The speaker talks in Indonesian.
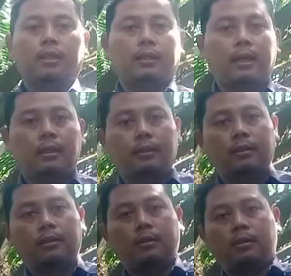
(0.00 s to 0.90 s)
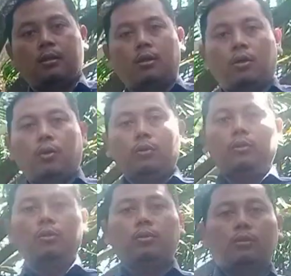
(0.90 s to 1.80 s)
Nah,
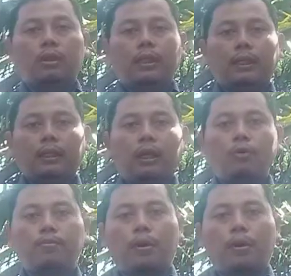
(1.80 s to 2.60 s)
untuk kita tahu